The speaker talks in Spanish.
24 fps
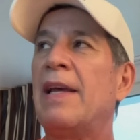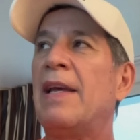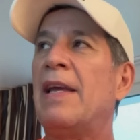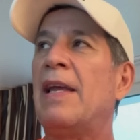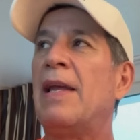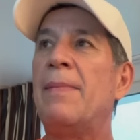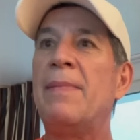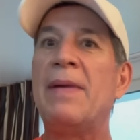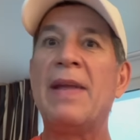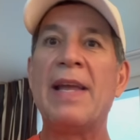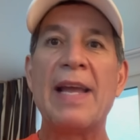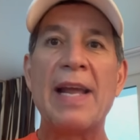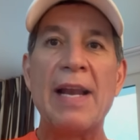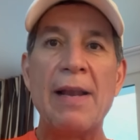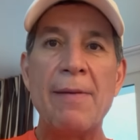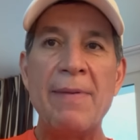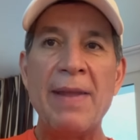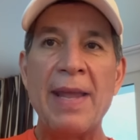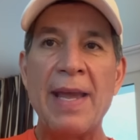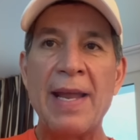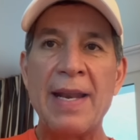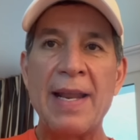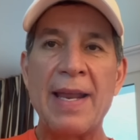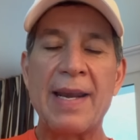Y Miguel
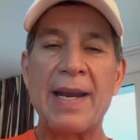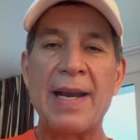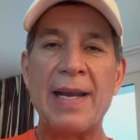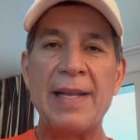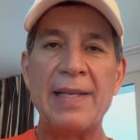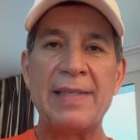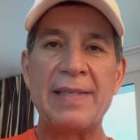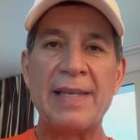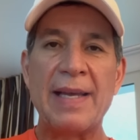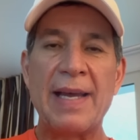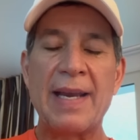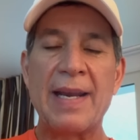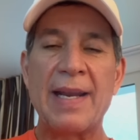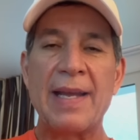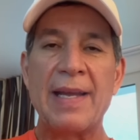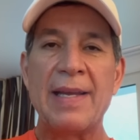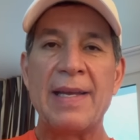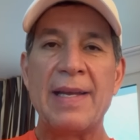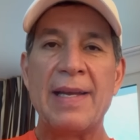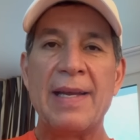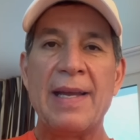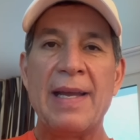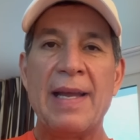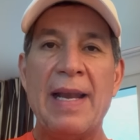viene a realizar
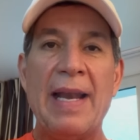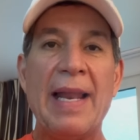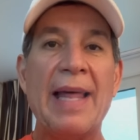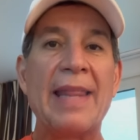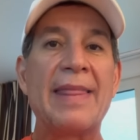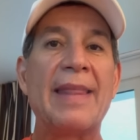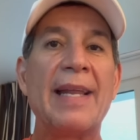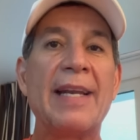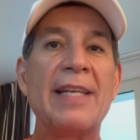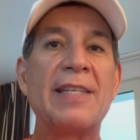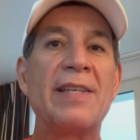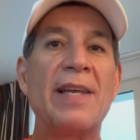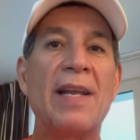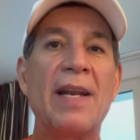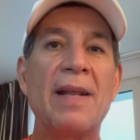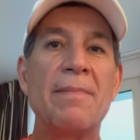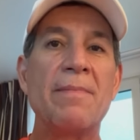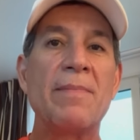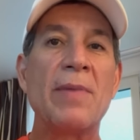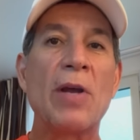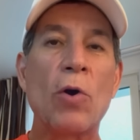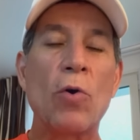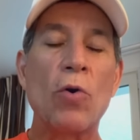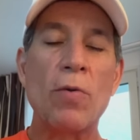la tercera
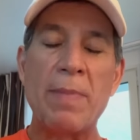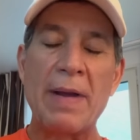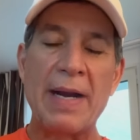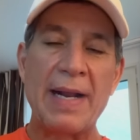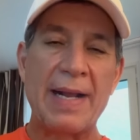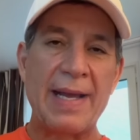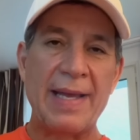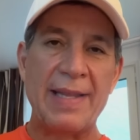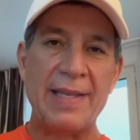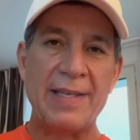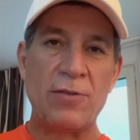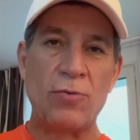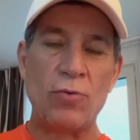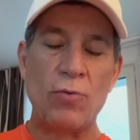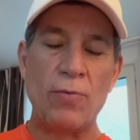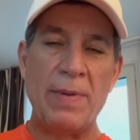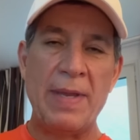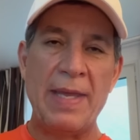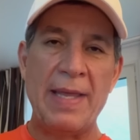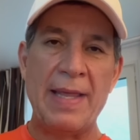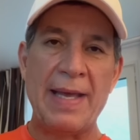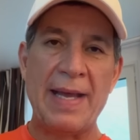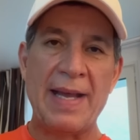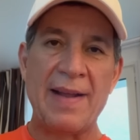mejor marca de su
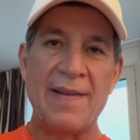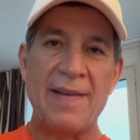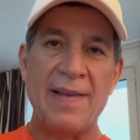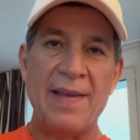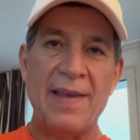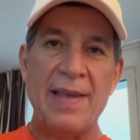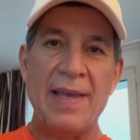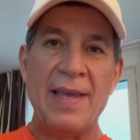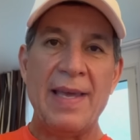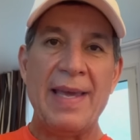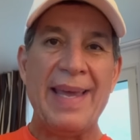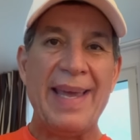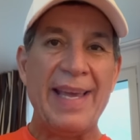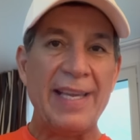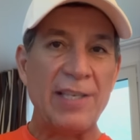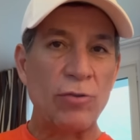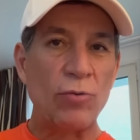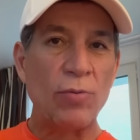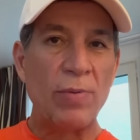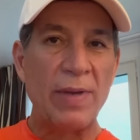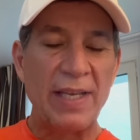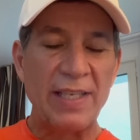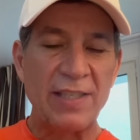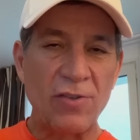vida.
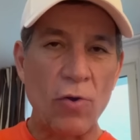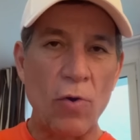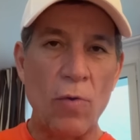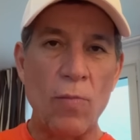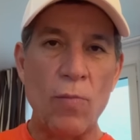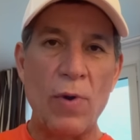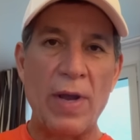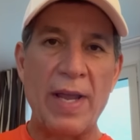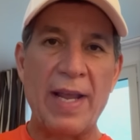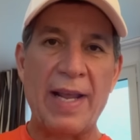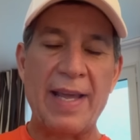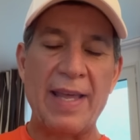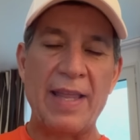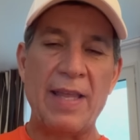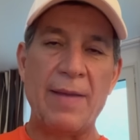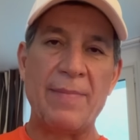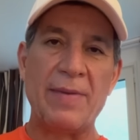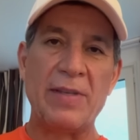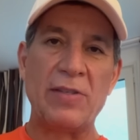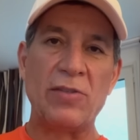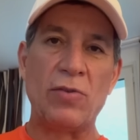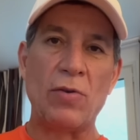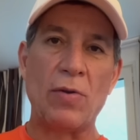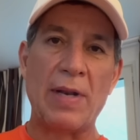Eso es como hay que
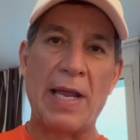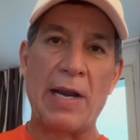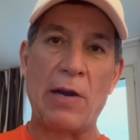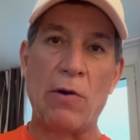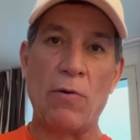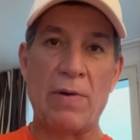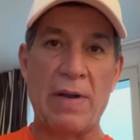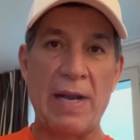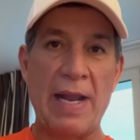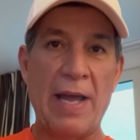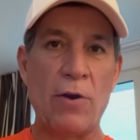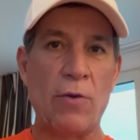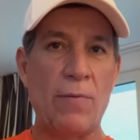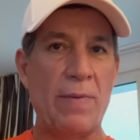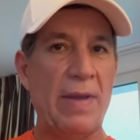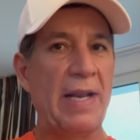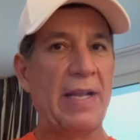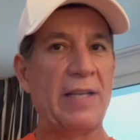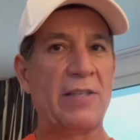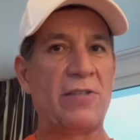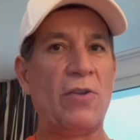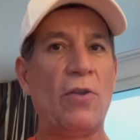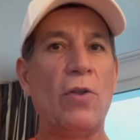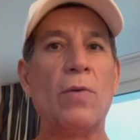dimensionarlo. Claro,
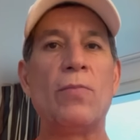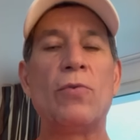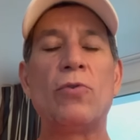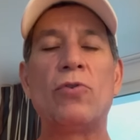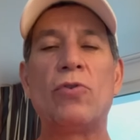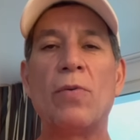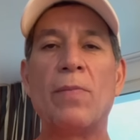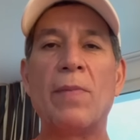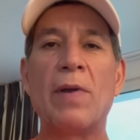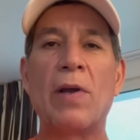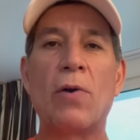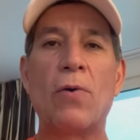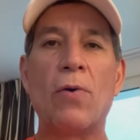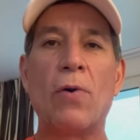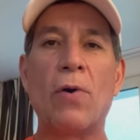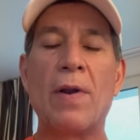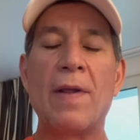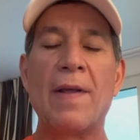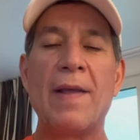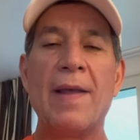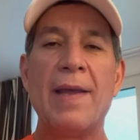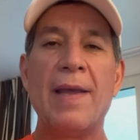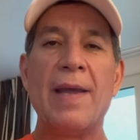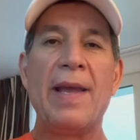hubiera sido mucho mejor
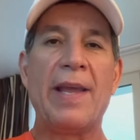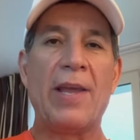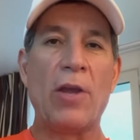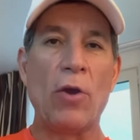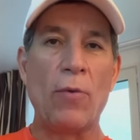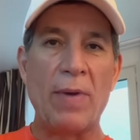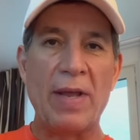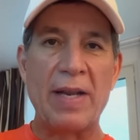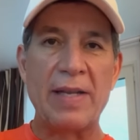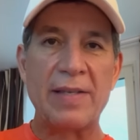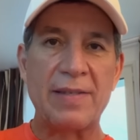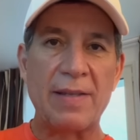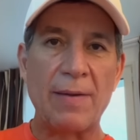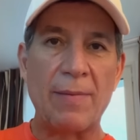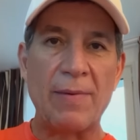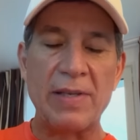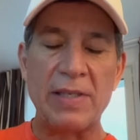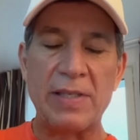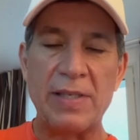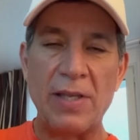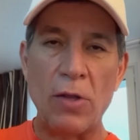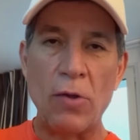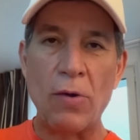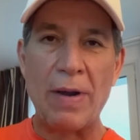que hubiera
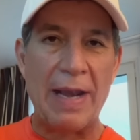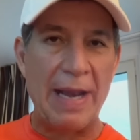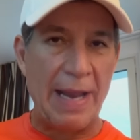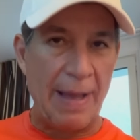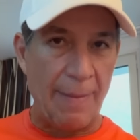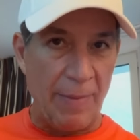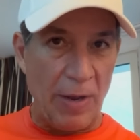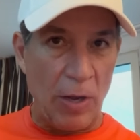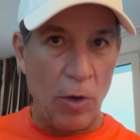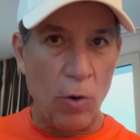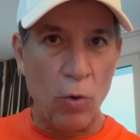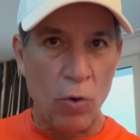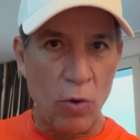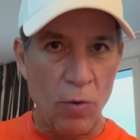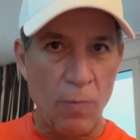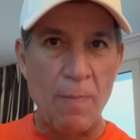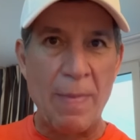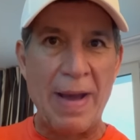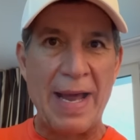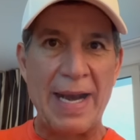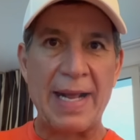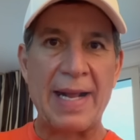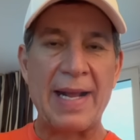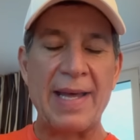establecido la mejor
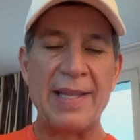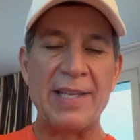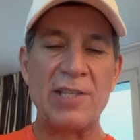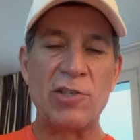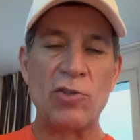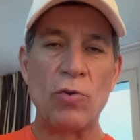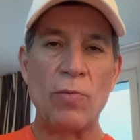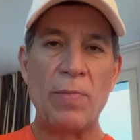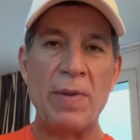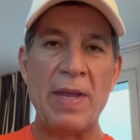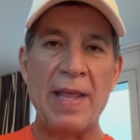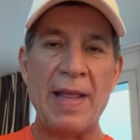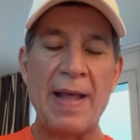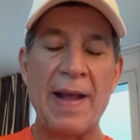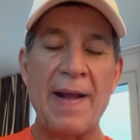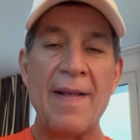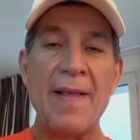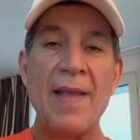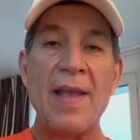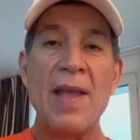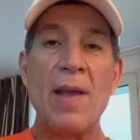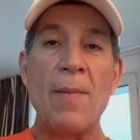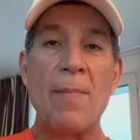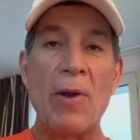marca de su vida.
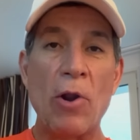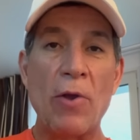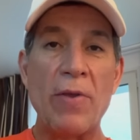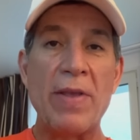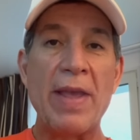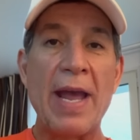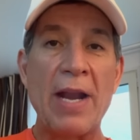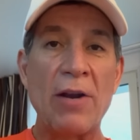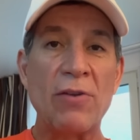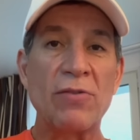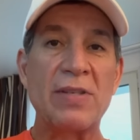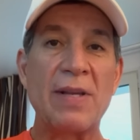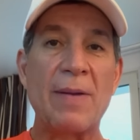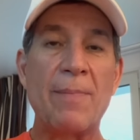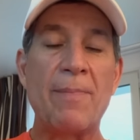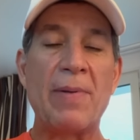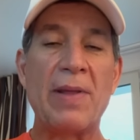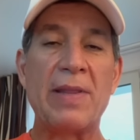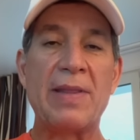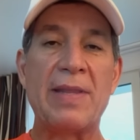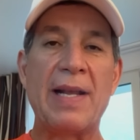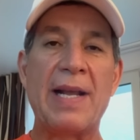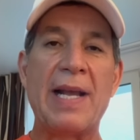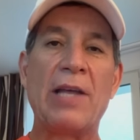Pero ya nos han
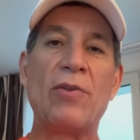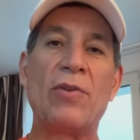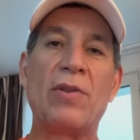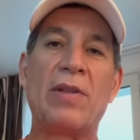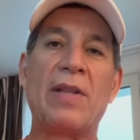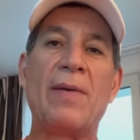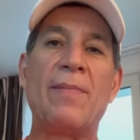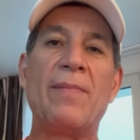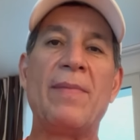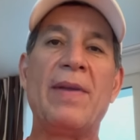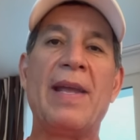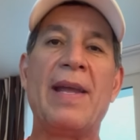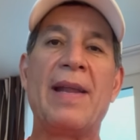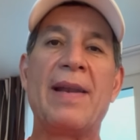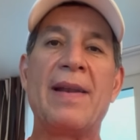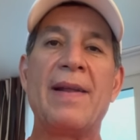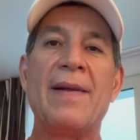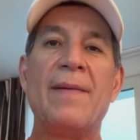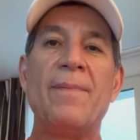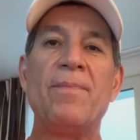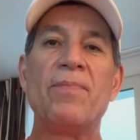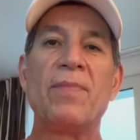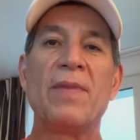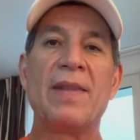platicado también
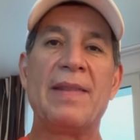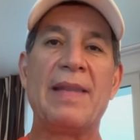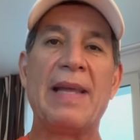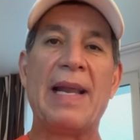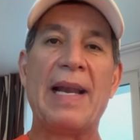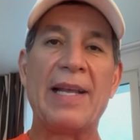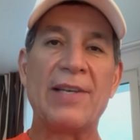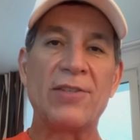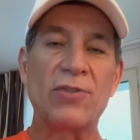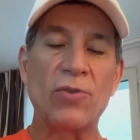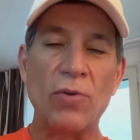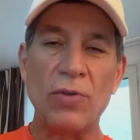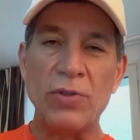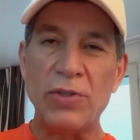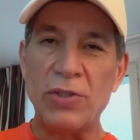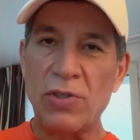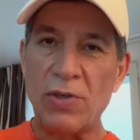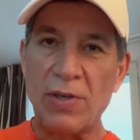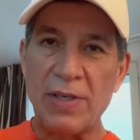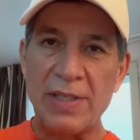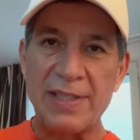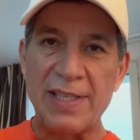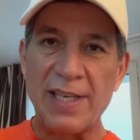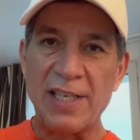de las
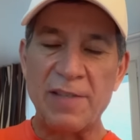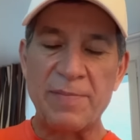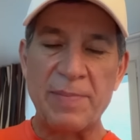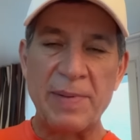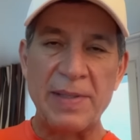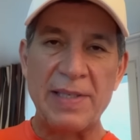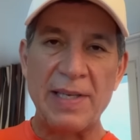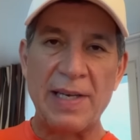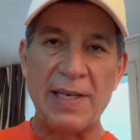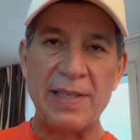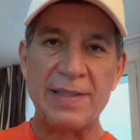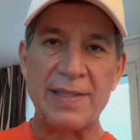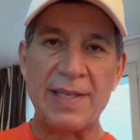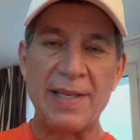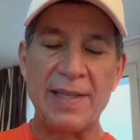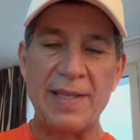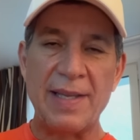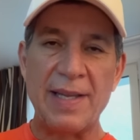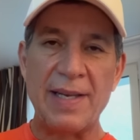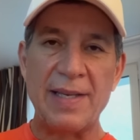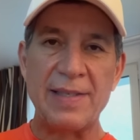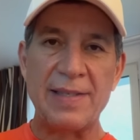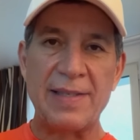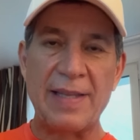condiciones tan especiales que
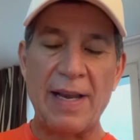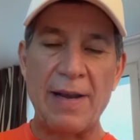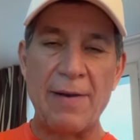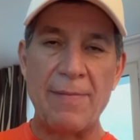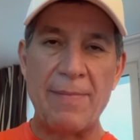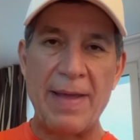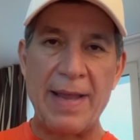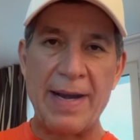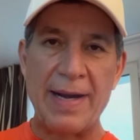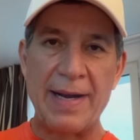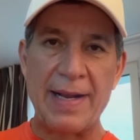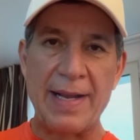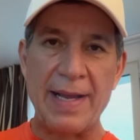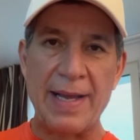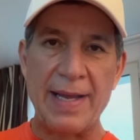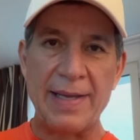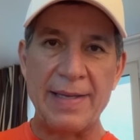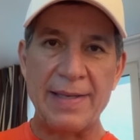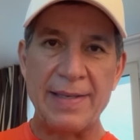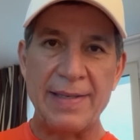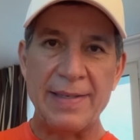tiene esta alberca